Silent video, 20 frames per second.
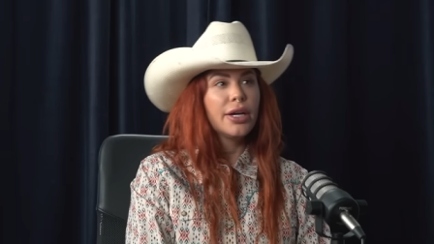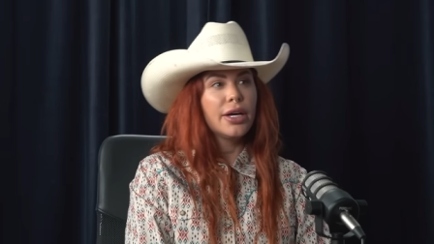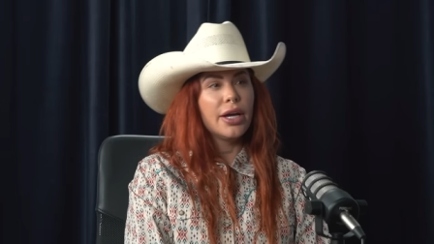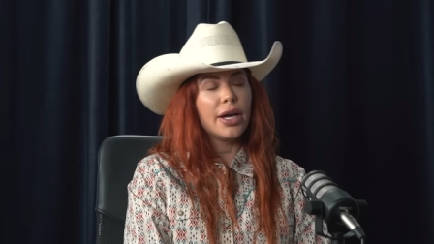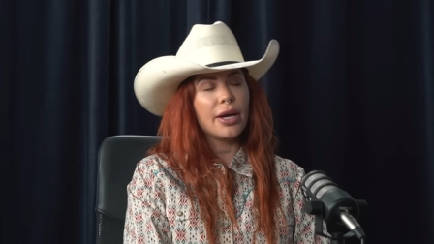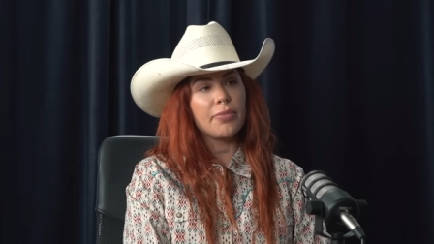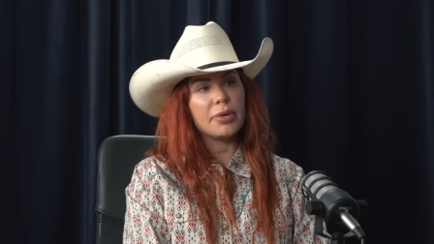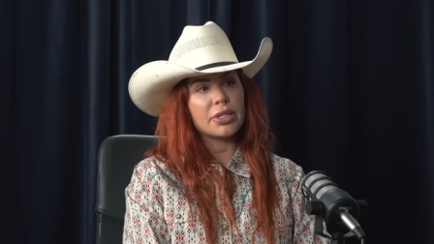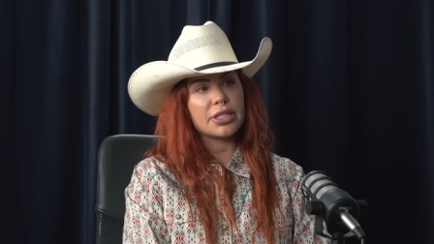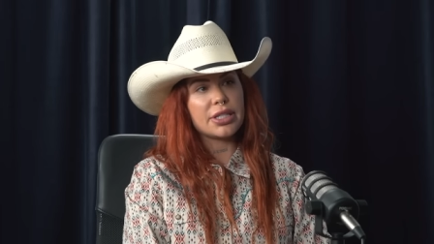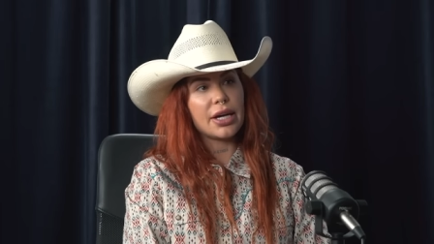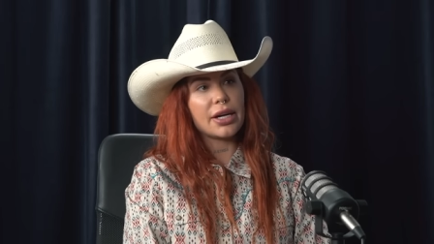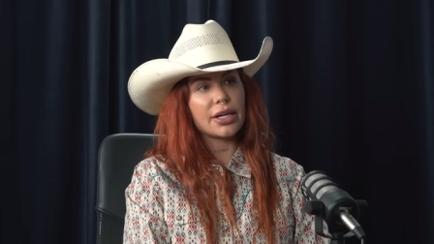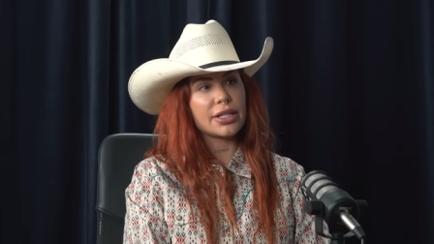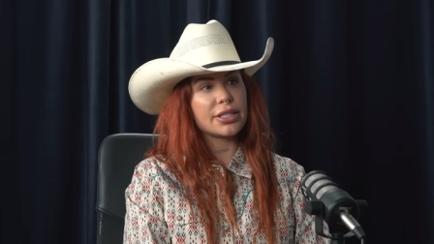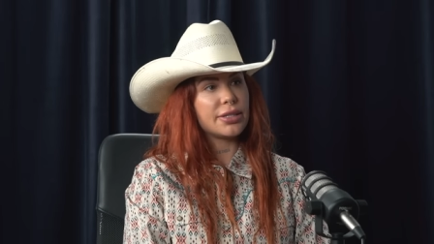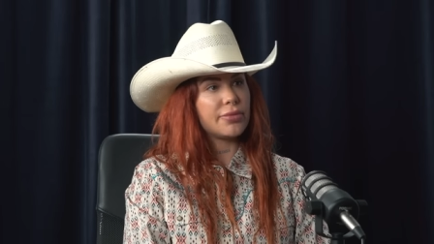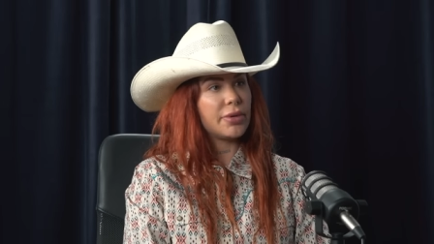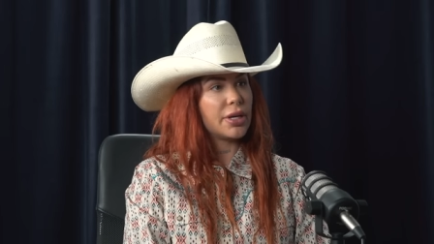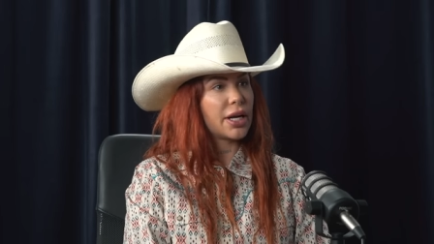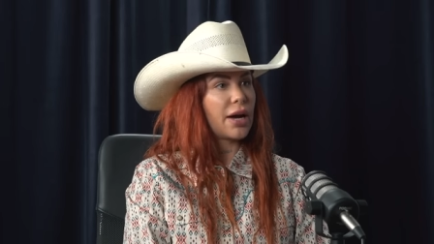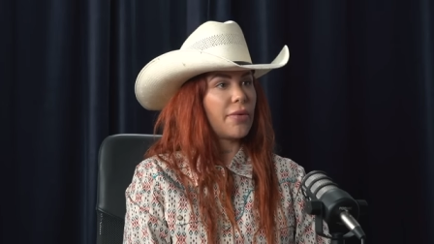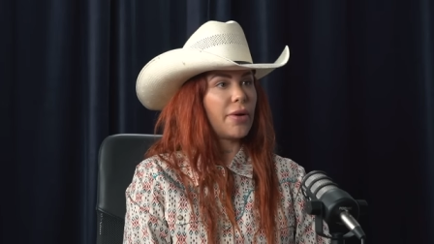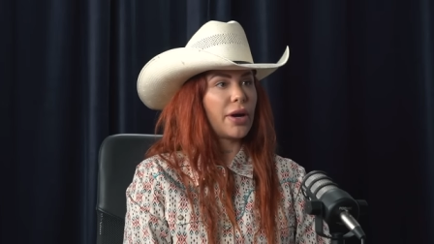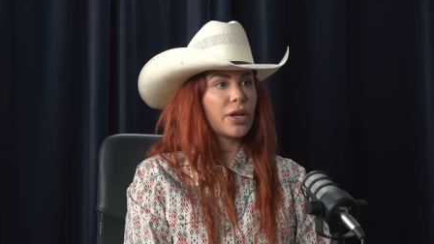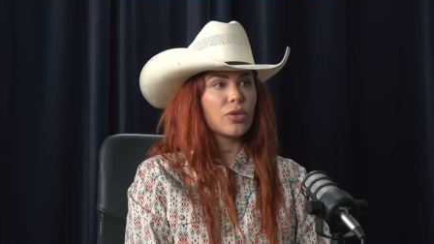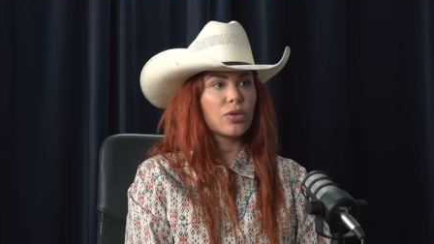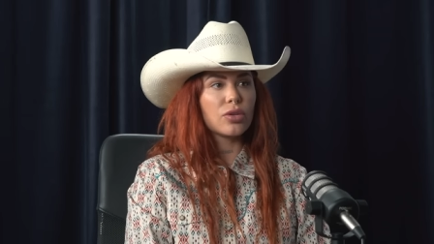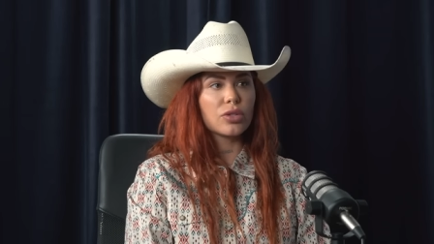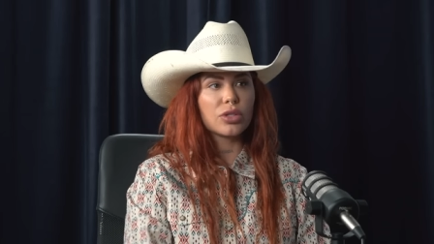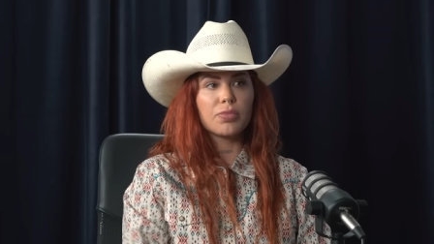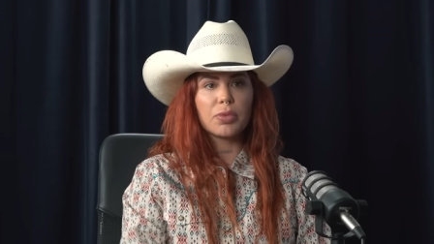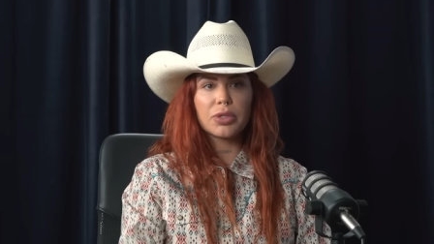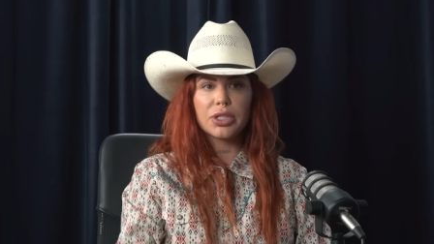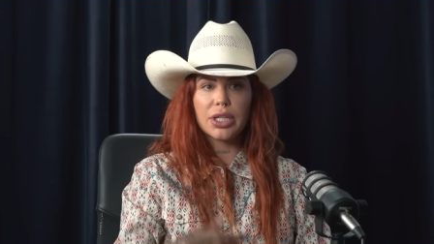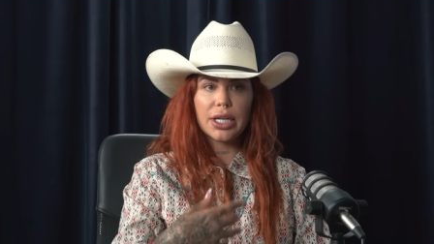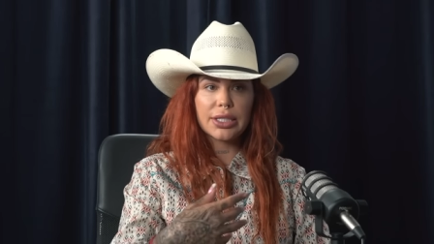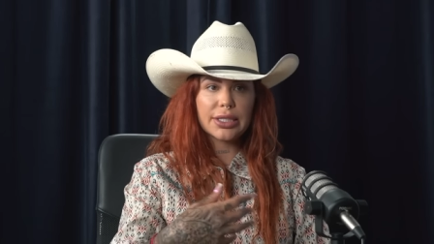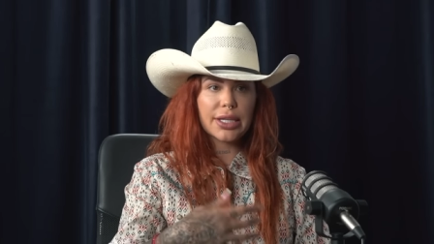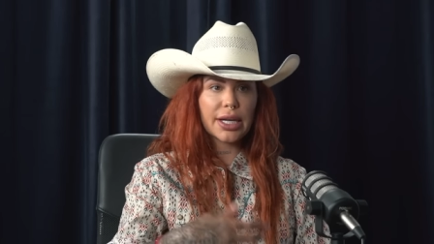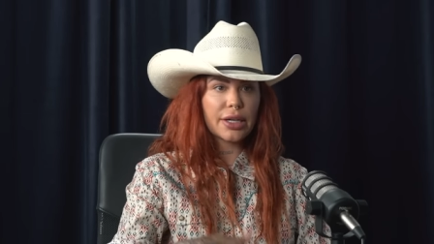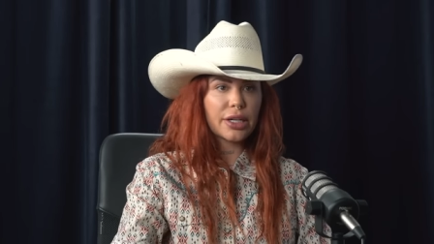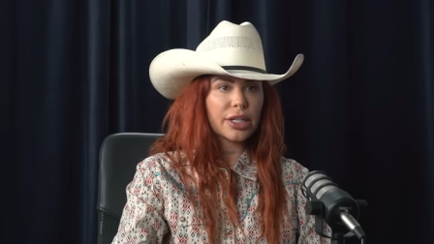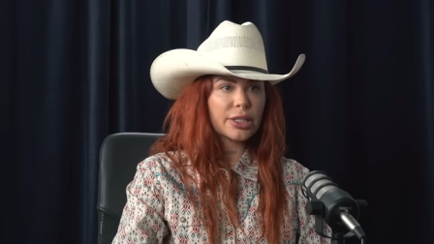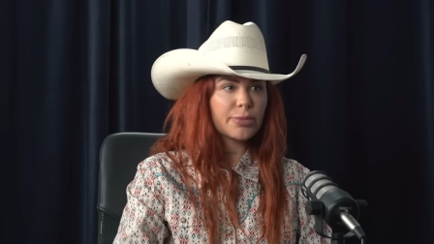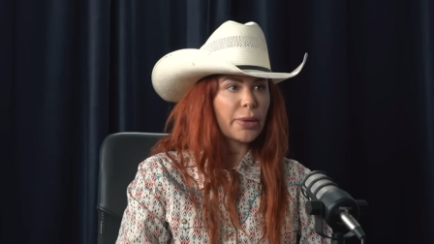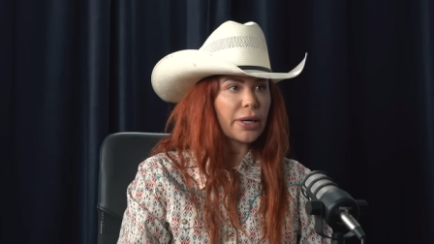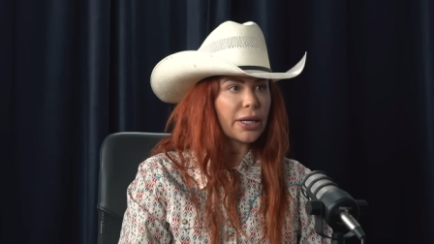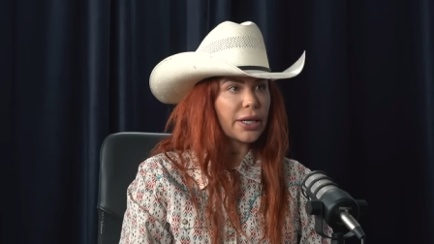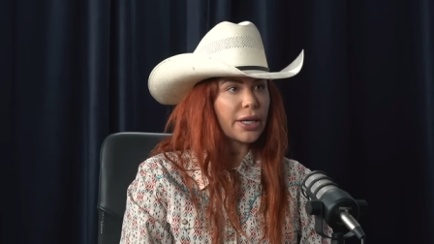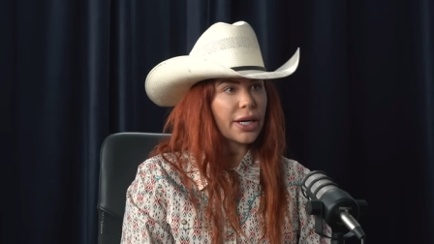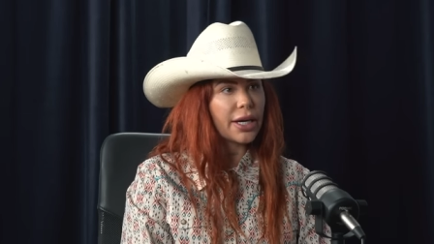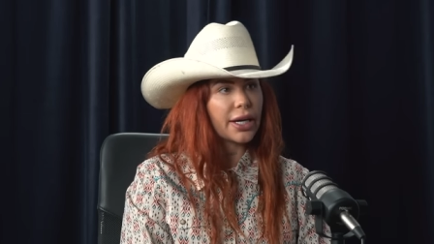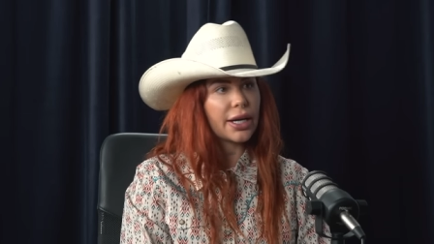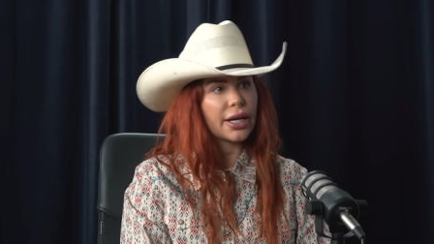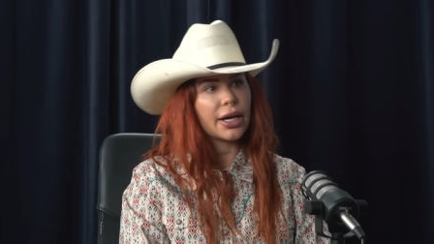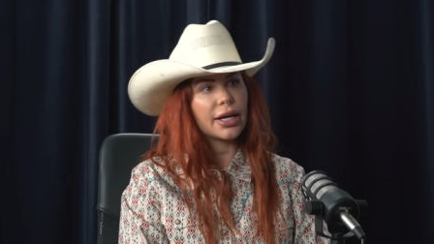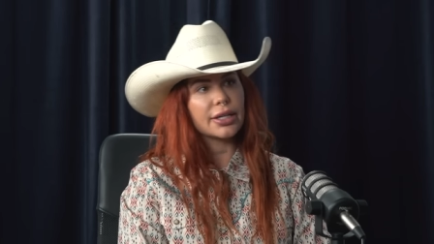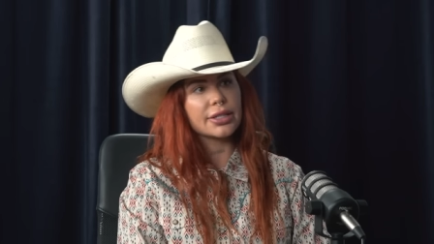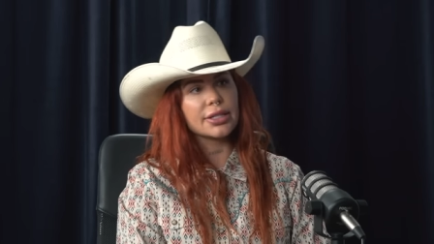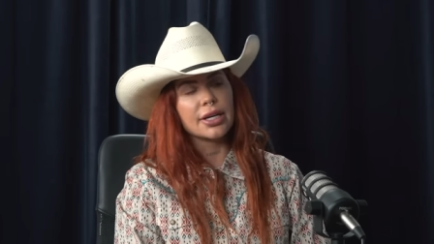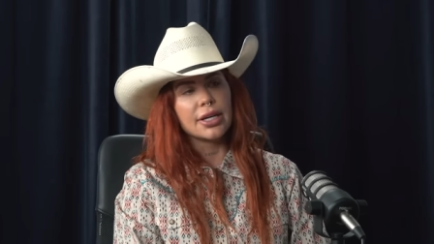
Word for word: empecé a recibir caballos pues de las carreras parejeras,